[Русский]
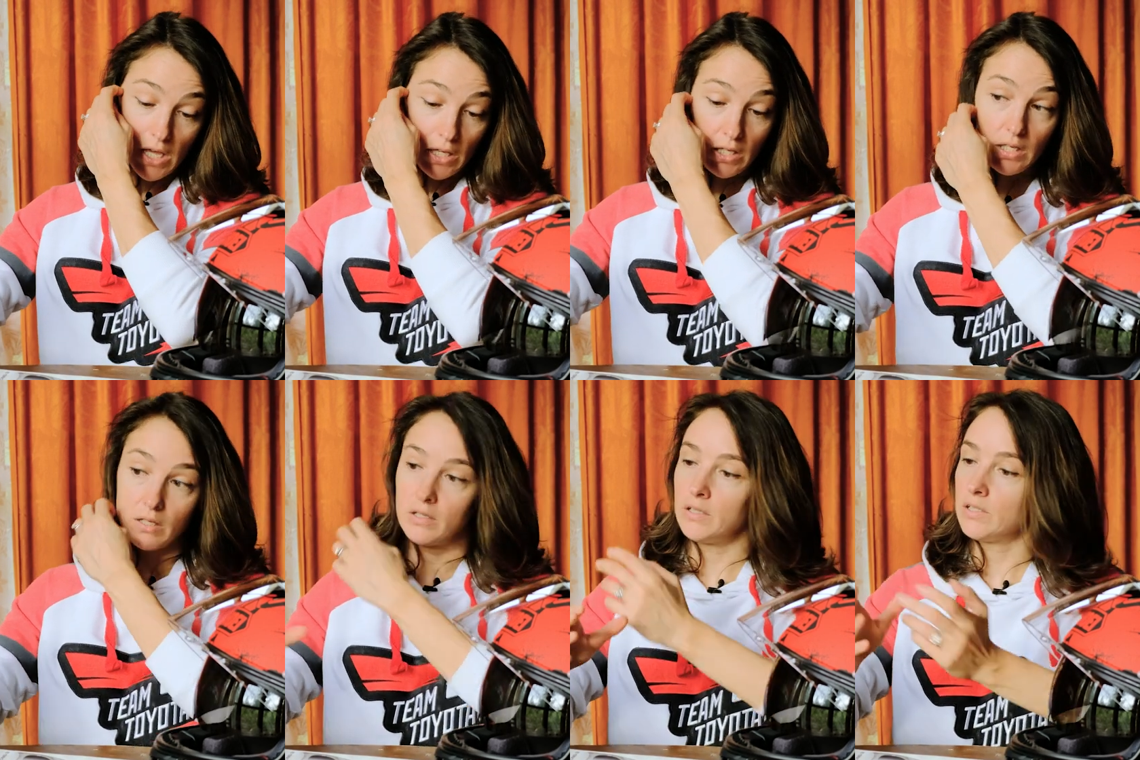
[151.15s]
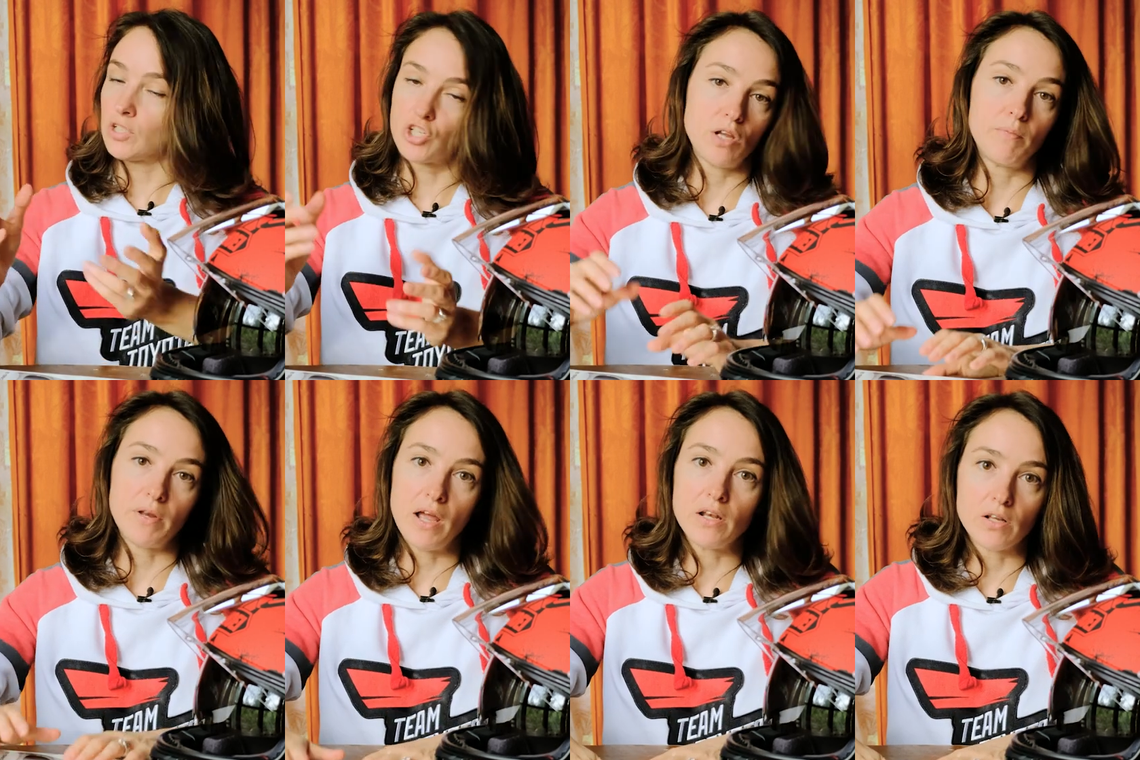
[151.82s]
И э, этот шлем
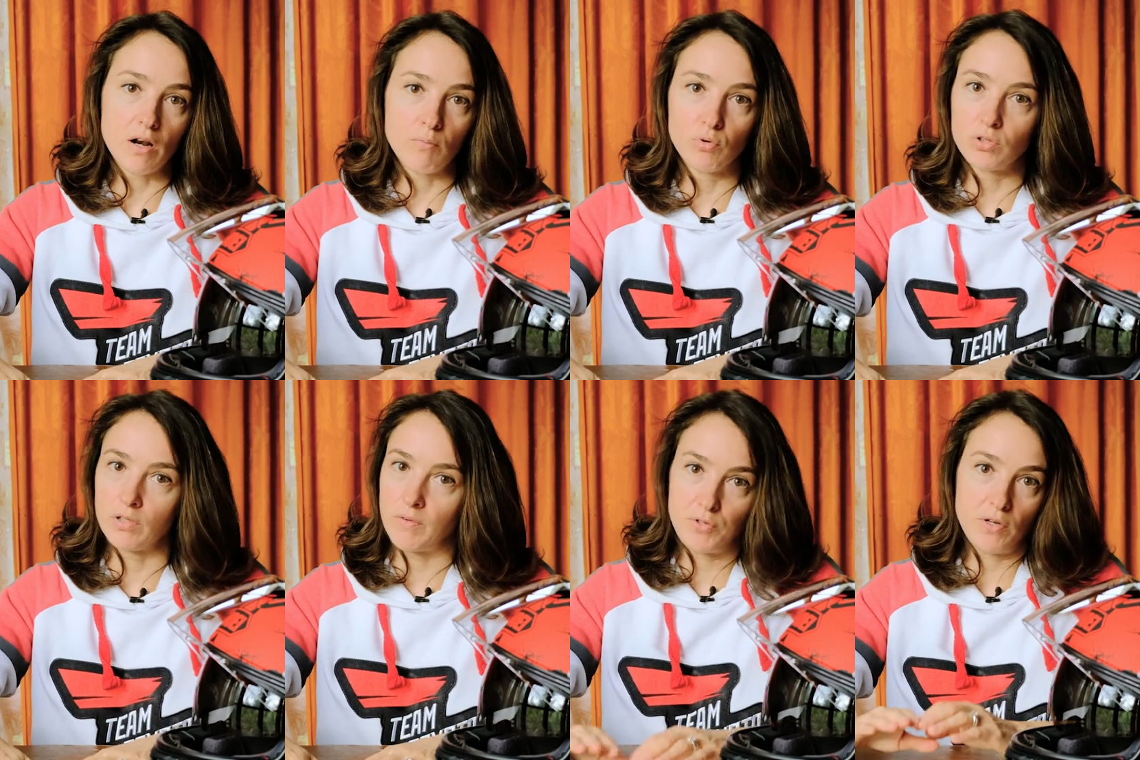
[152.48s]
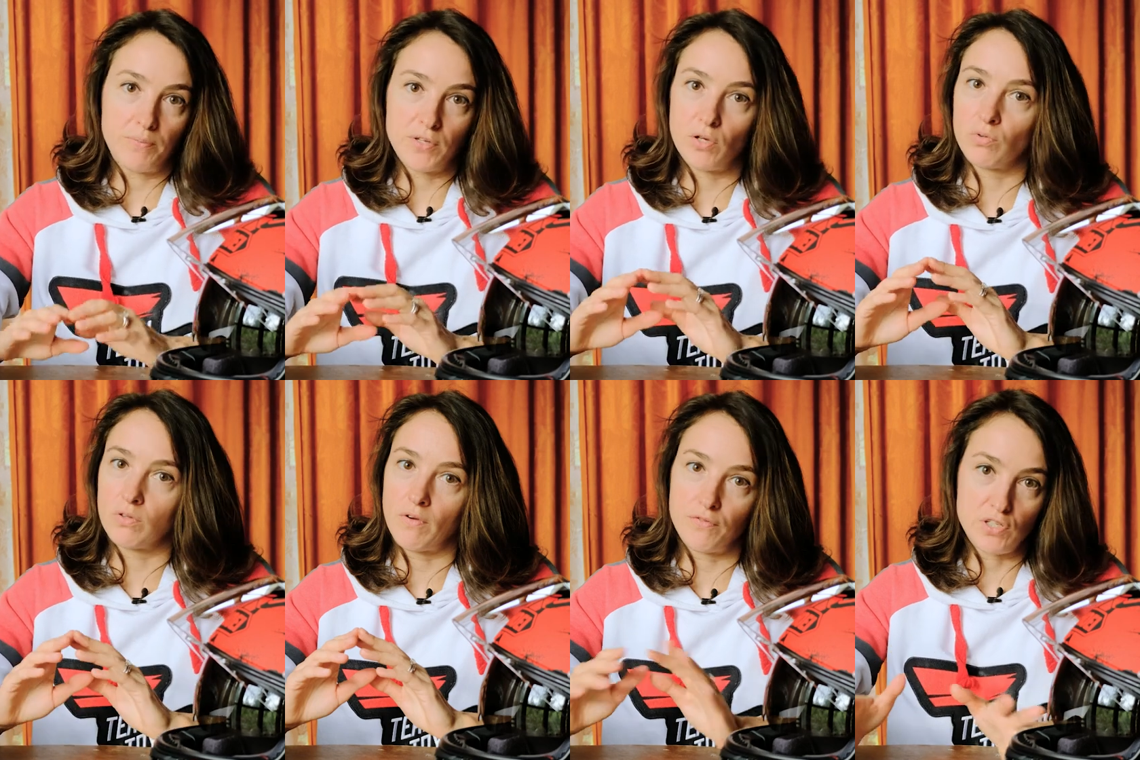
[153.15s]
реально работает вообще
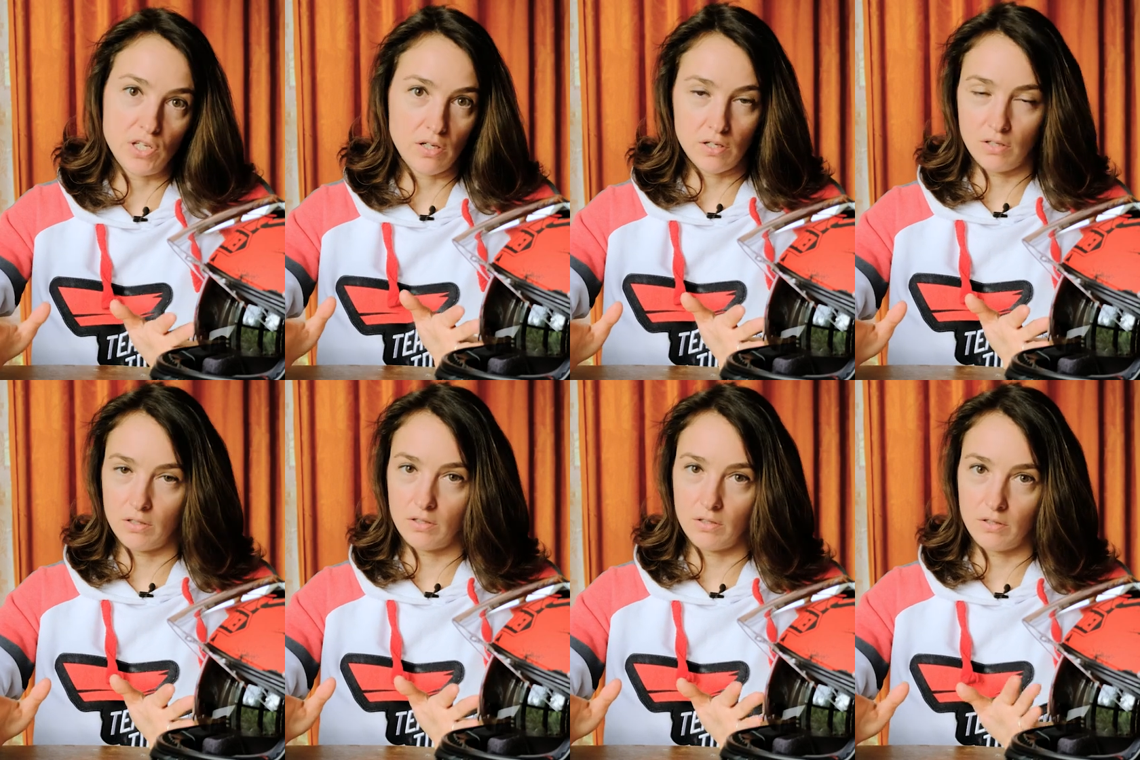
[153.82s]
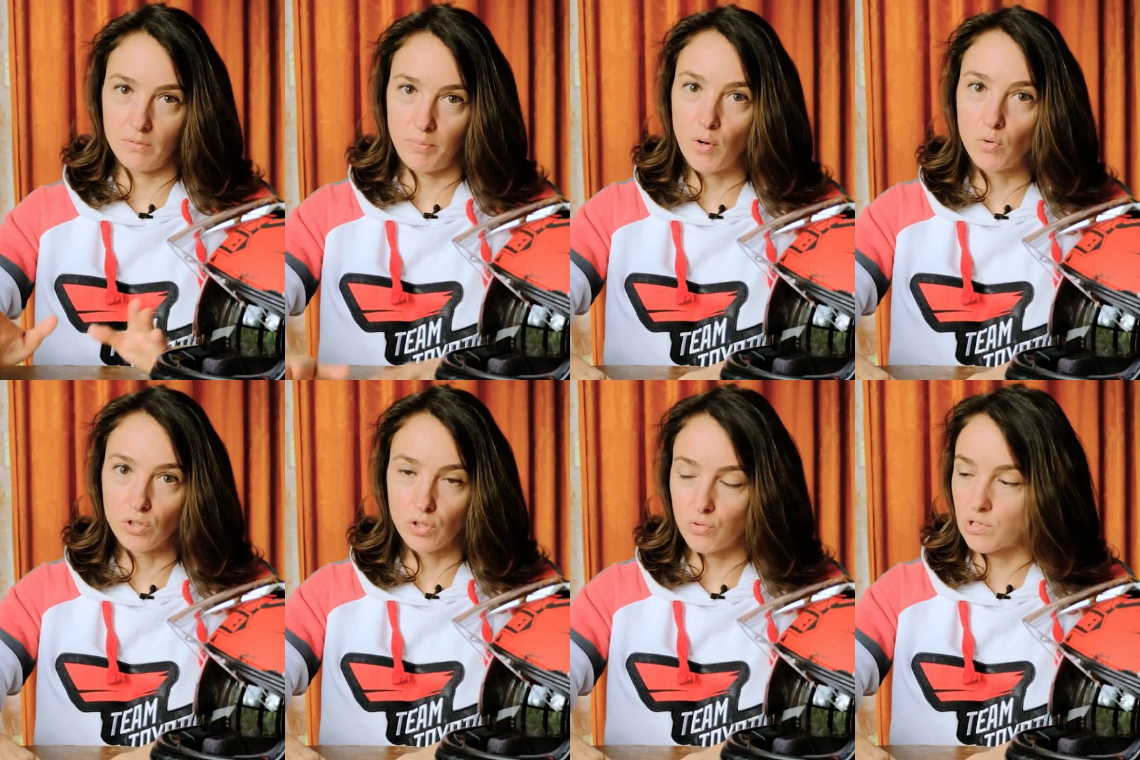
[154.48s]
абсолютно во всех э,
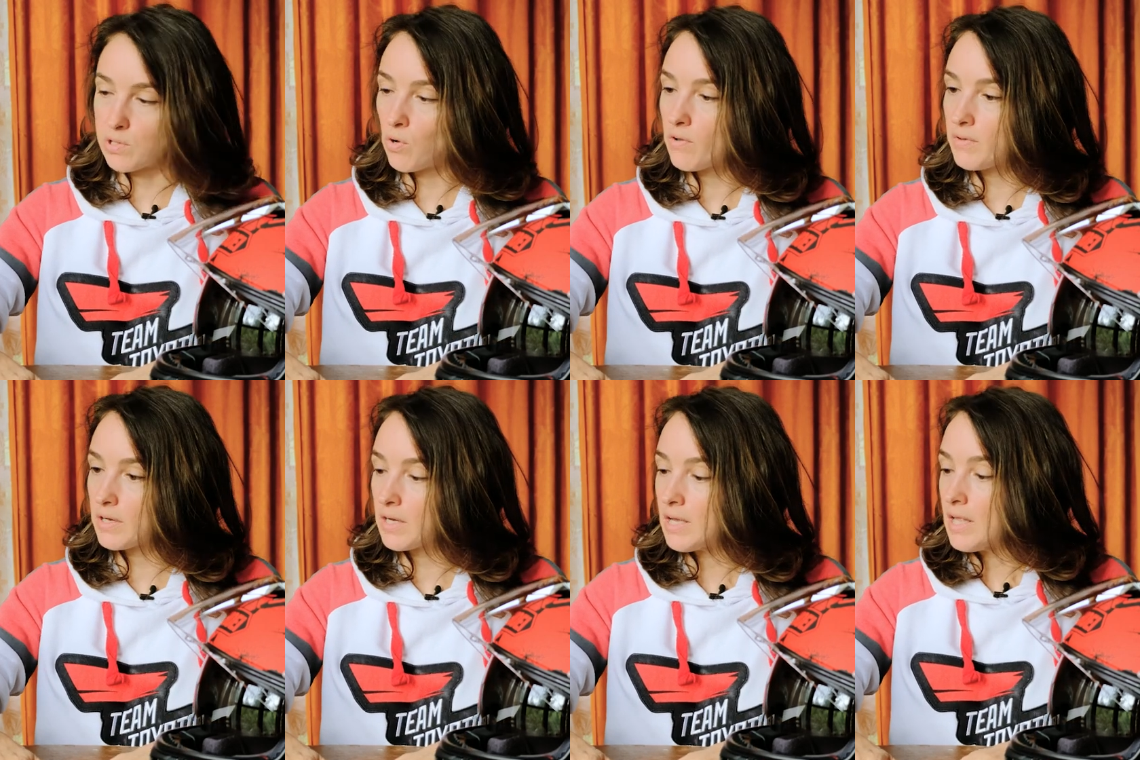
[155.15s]
погодных условиях.